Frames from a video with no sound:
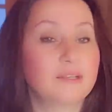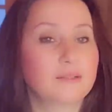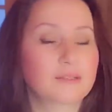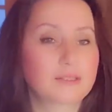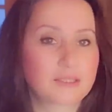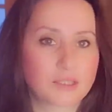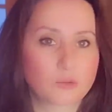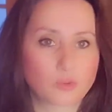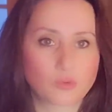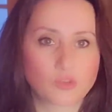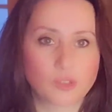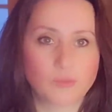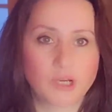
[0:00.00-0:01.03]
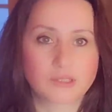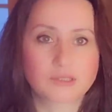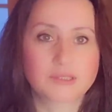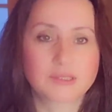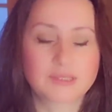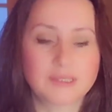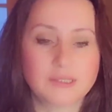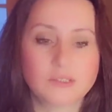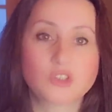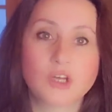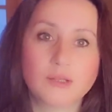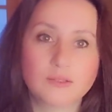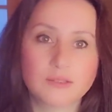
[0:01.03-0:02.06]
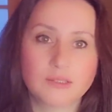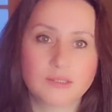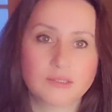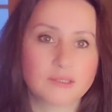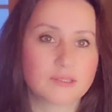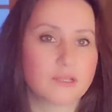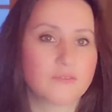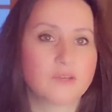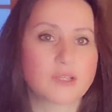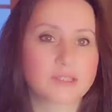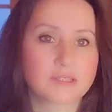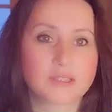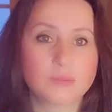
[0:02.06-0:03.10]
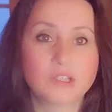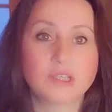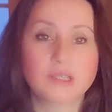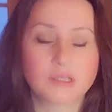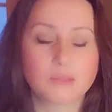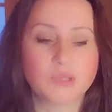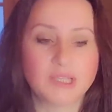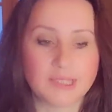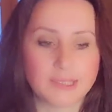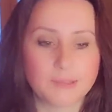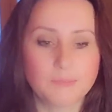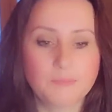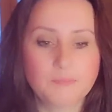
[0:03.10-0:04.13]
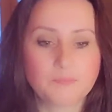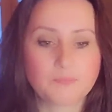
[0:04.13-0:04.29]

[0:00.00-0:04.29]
daha kısa tutacağım artık ki canlı yayına daha fazla zaman ayırabilelim.